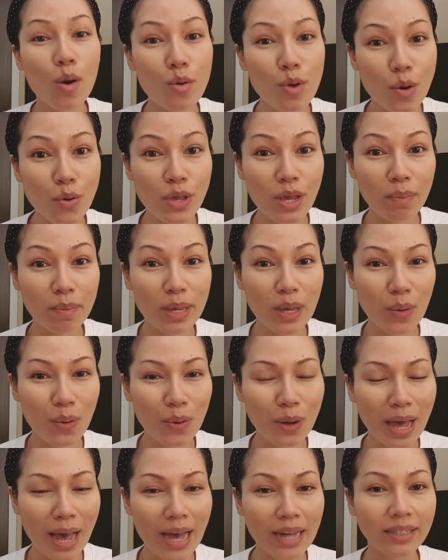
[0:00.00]
เรายังมีโอ
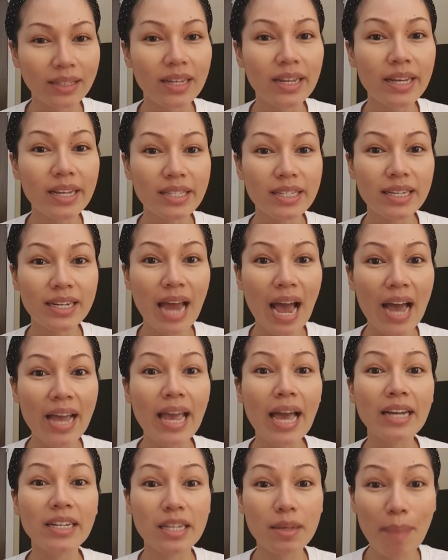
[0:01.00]
กาสที่จะได้
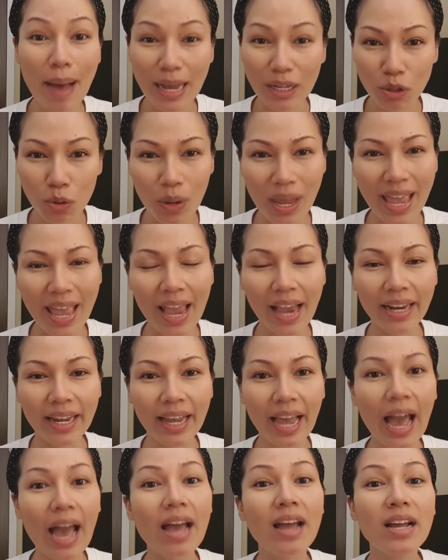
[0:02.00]
อธิบายตัวเอง
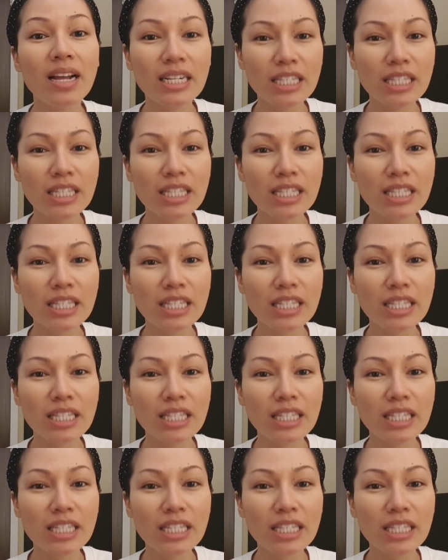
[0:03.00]
นะคะ